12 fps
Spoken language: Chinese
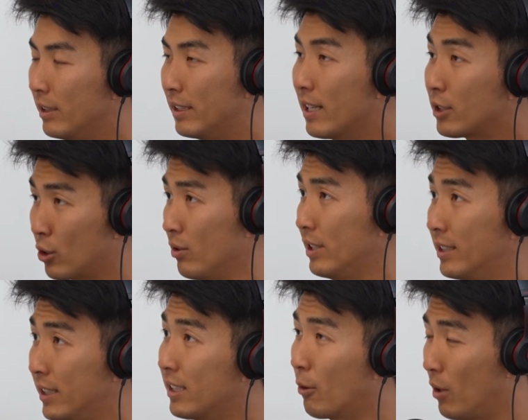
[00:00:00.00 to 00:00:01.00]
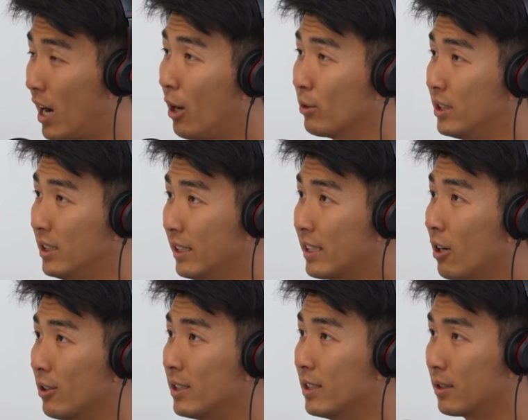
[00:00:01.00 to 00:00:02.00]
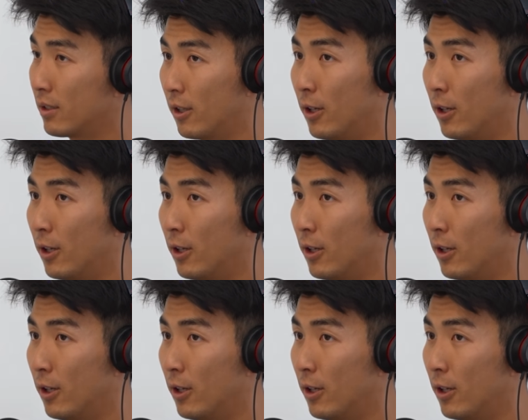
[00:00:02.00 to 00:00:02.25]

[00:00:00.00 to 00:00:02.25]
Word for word: 你怎么怎么怎么怎么怎么怎么怎